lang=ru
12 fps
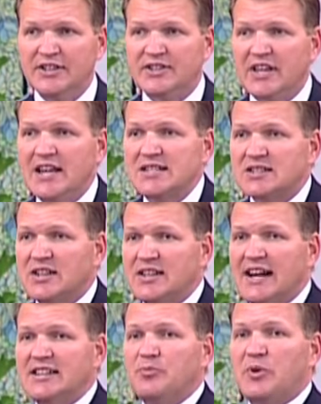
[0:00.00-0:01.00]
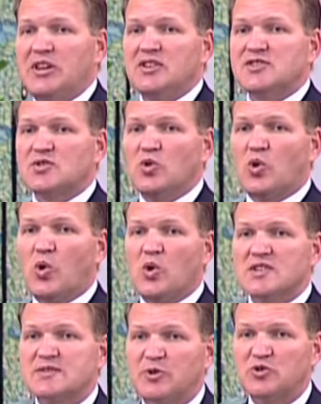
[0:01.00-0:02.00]
если я не принесу
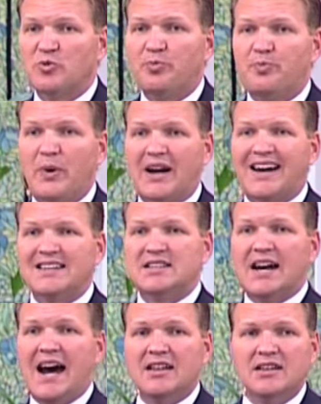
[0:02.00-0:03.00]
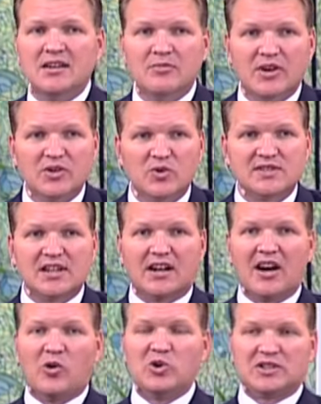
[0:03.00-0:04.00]
Господу покаяние мое за
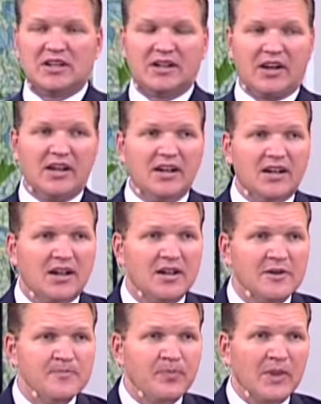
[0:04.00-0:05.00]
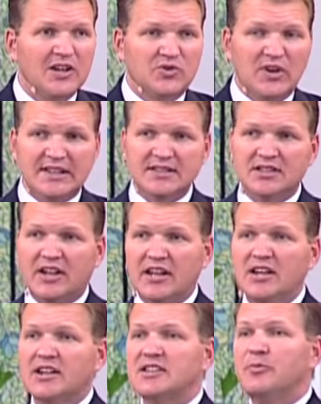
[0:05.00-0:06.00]
какой-то грех, то этот
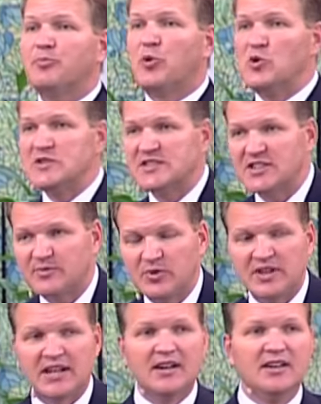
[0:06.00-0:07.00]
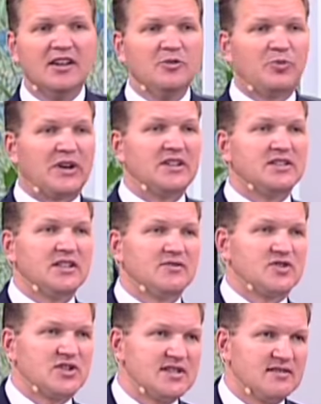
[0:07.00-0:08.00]
грех не пустит меня пройти
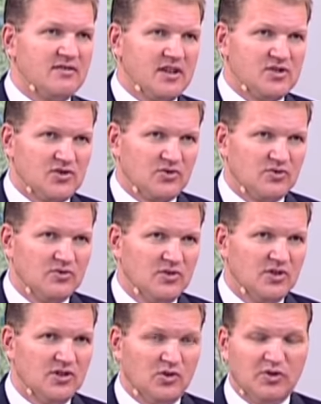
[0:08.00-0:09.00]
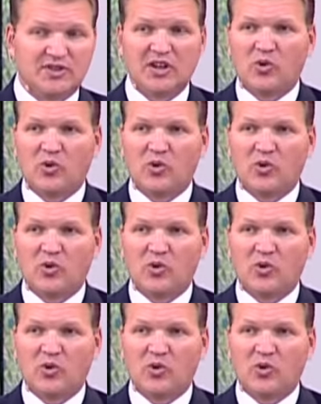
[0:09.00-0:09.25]
в жизнь вечную. Но ну, вот